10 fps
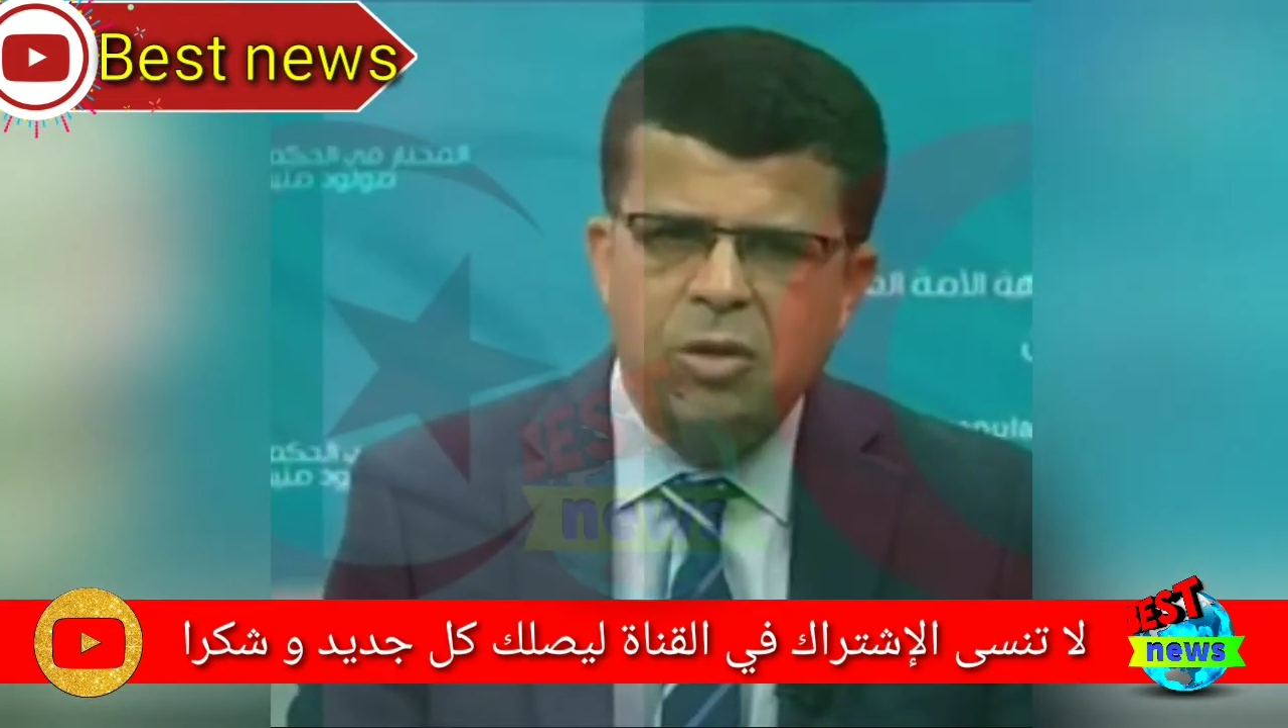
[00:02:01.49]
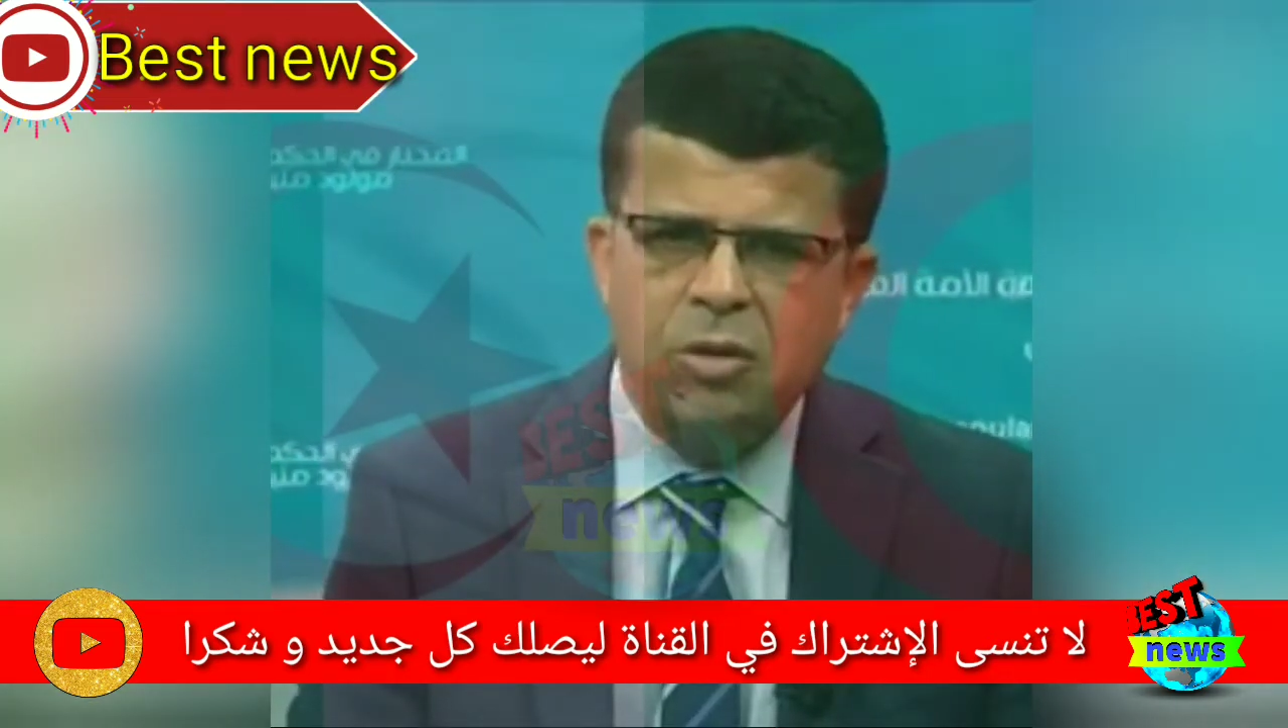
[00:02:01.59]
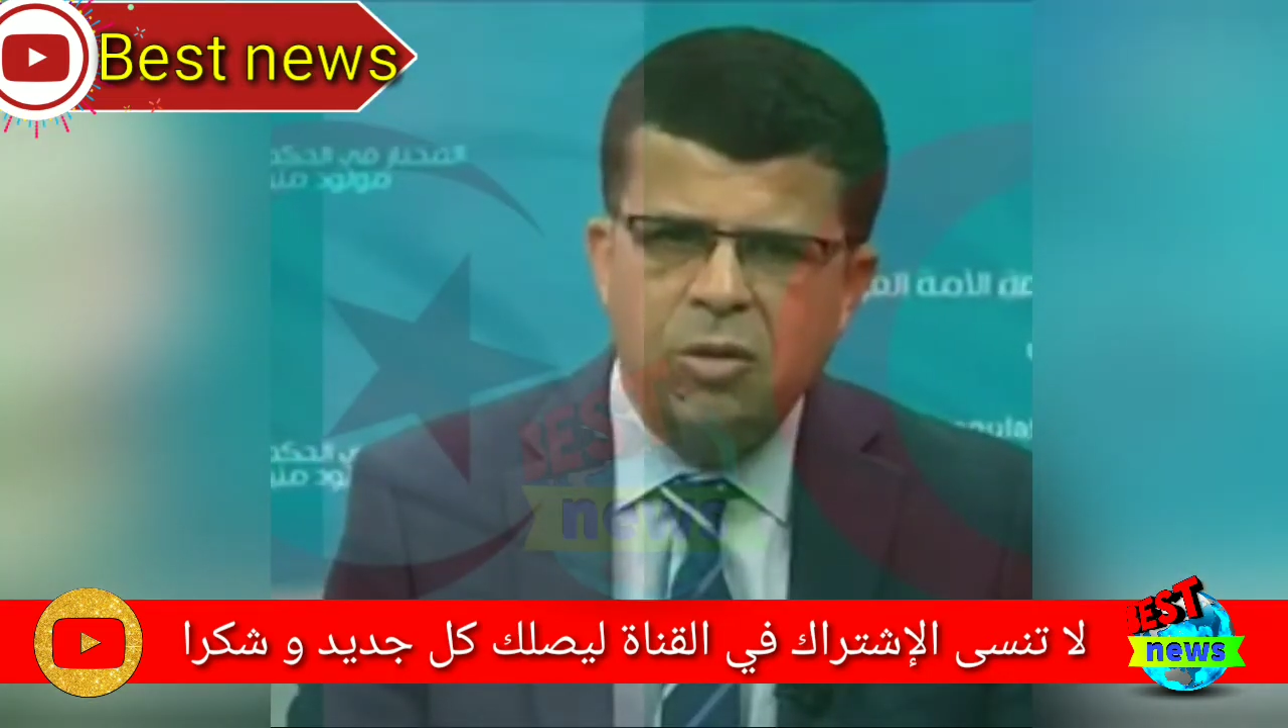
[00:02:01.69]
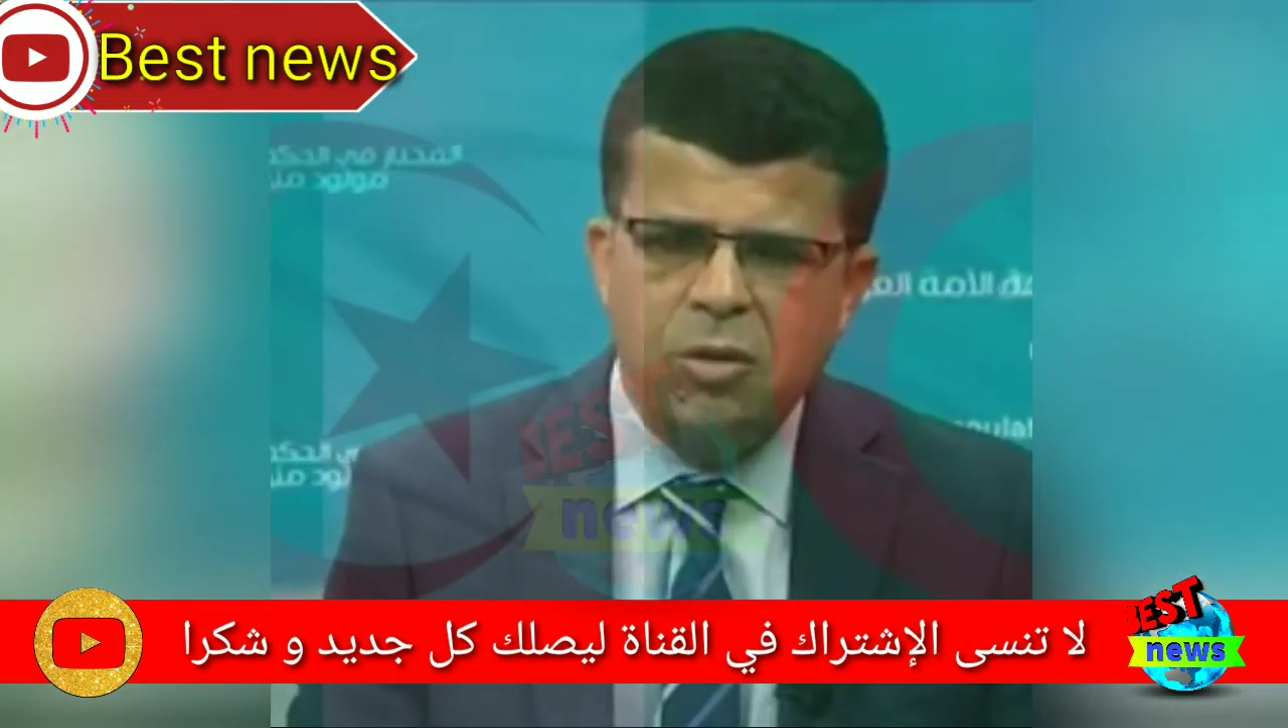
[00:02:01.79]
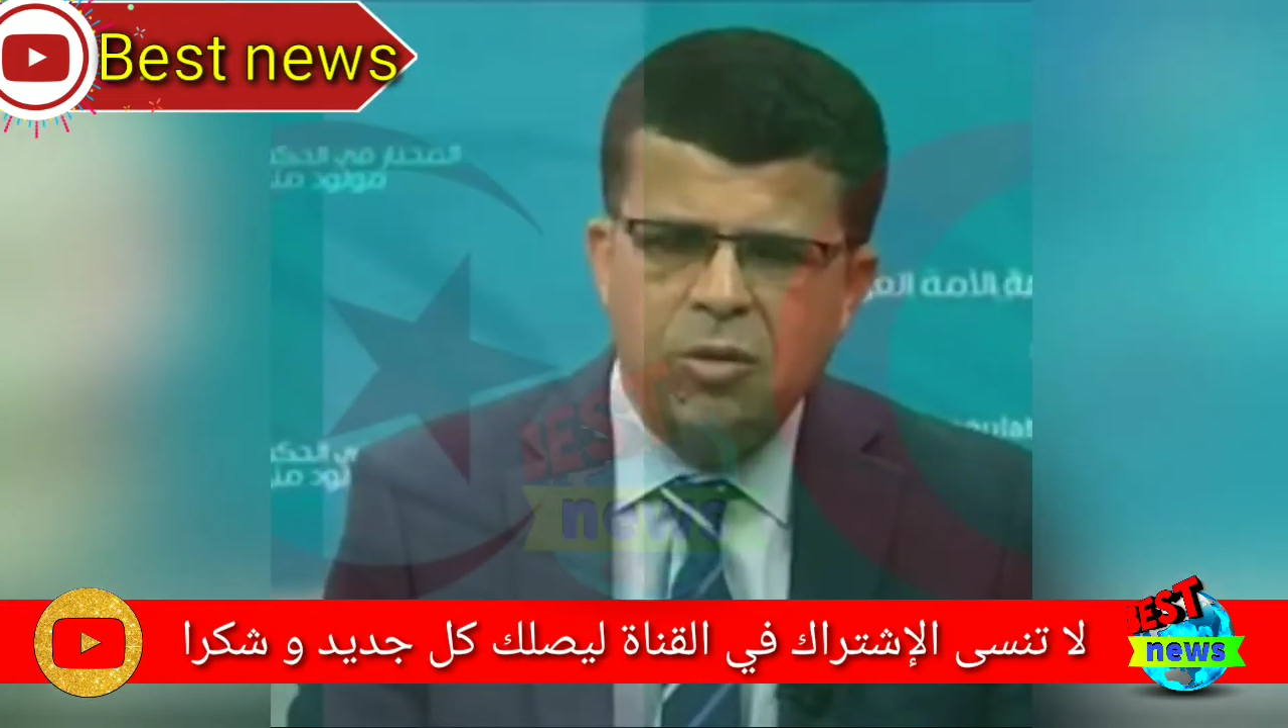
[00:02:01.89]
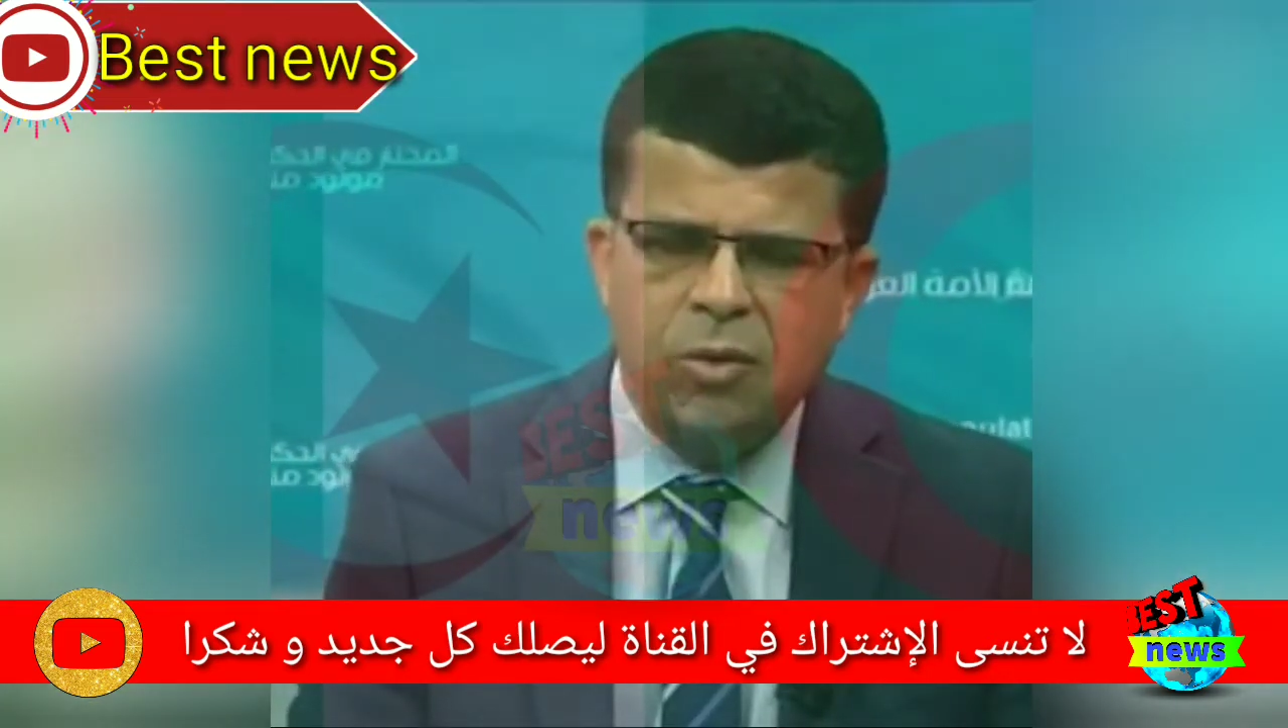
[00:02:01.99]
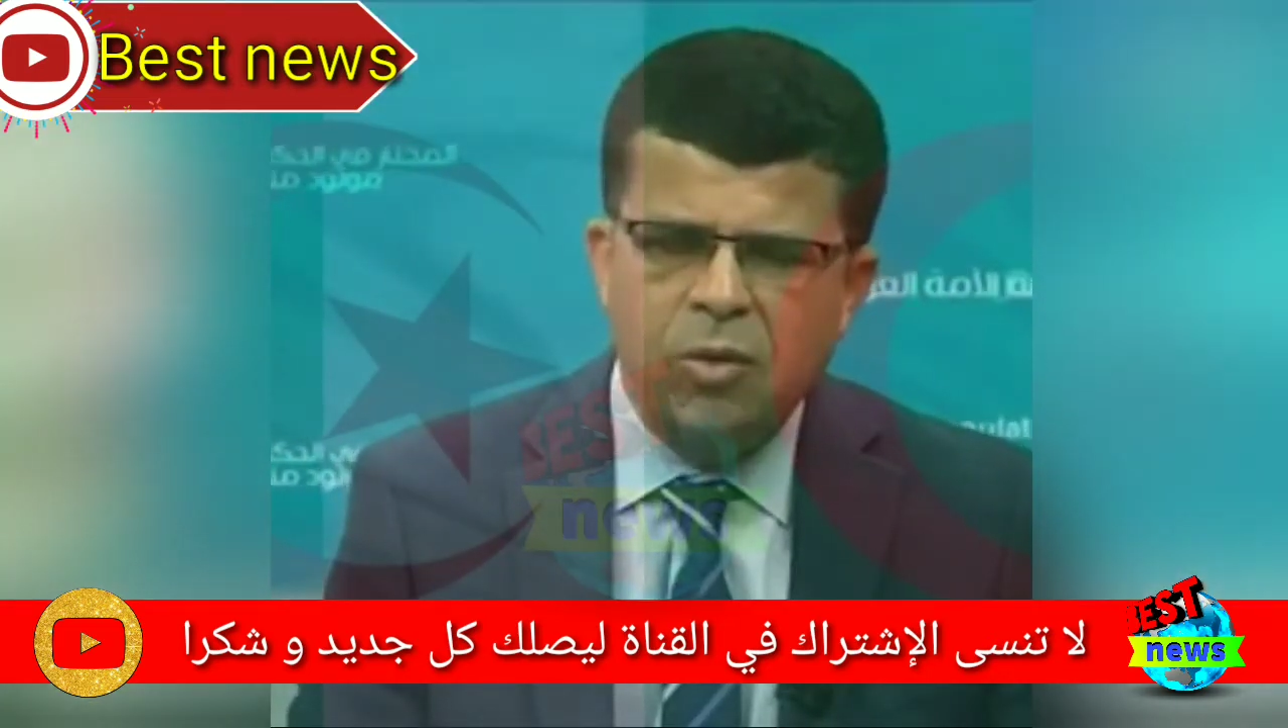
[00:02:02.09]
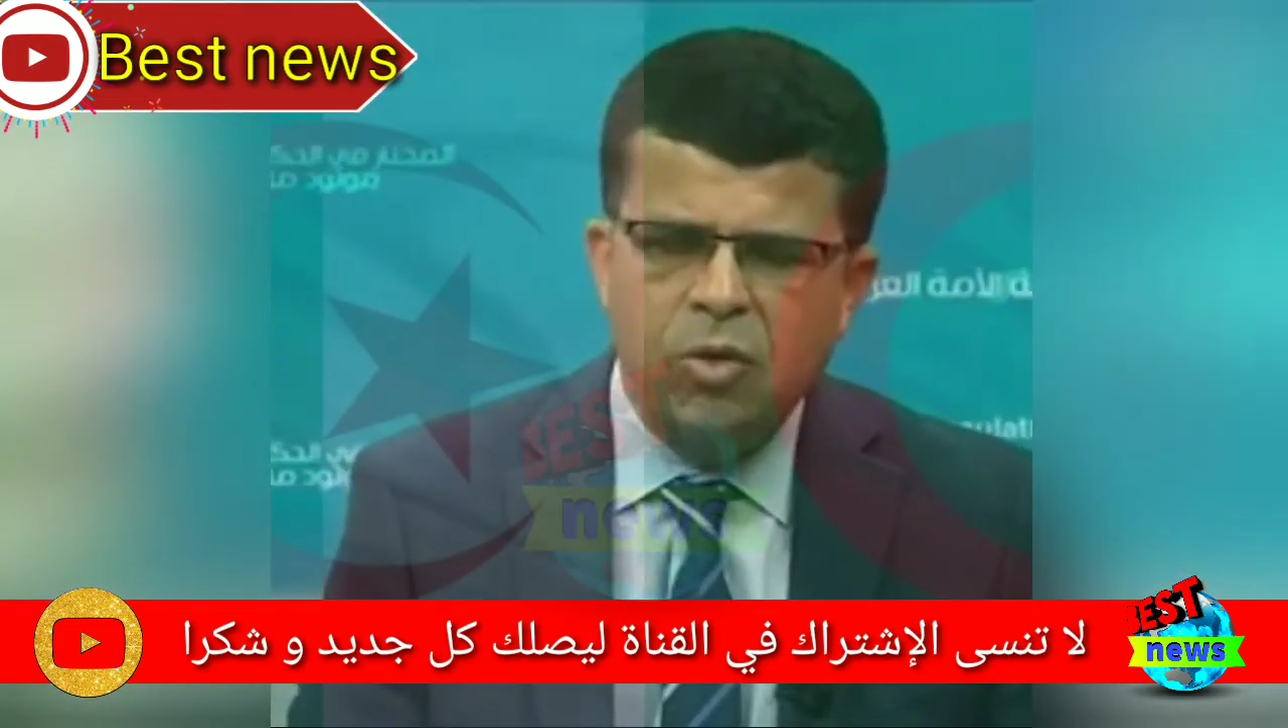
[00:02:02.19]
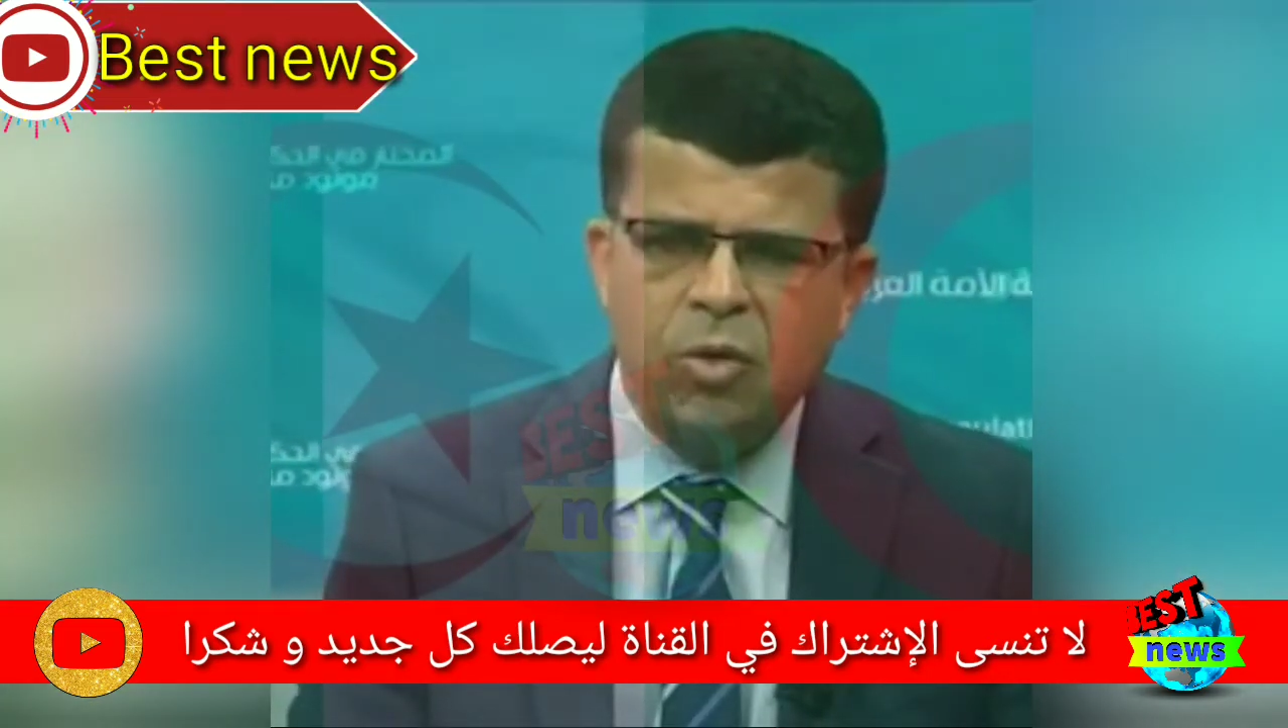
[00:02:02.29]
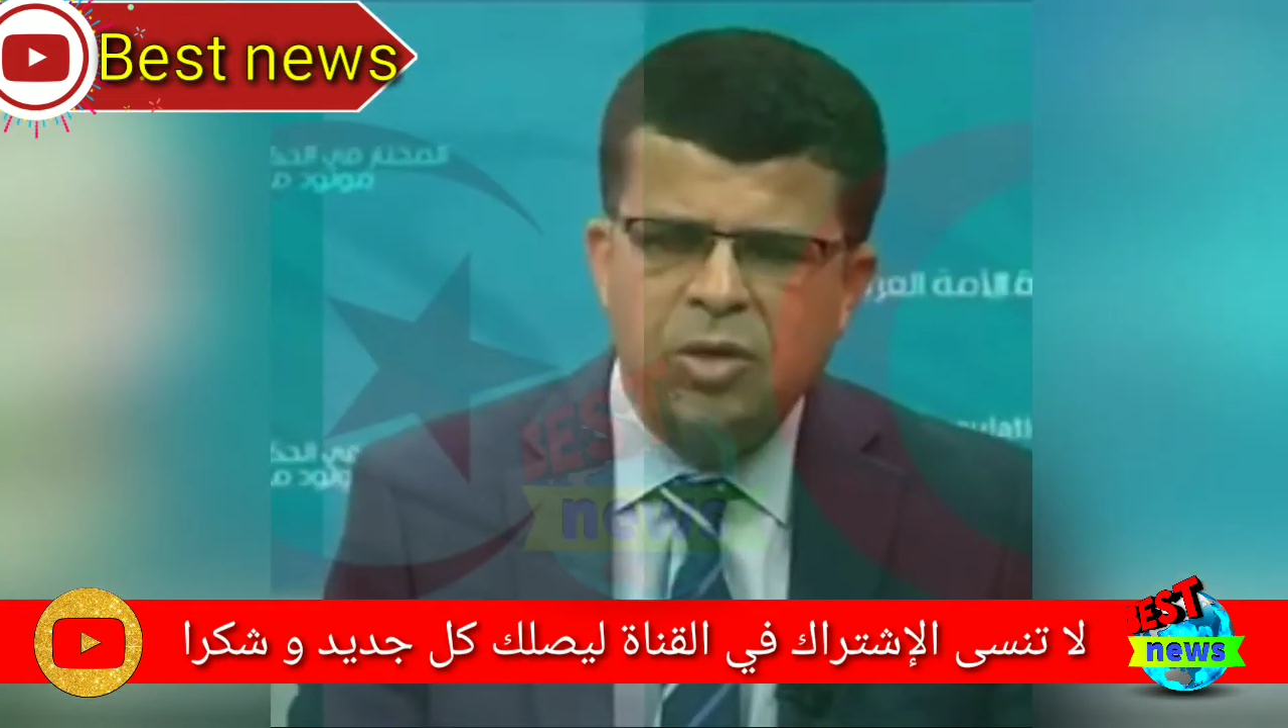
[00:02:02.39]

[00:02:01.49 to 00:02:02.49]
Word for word: العلمي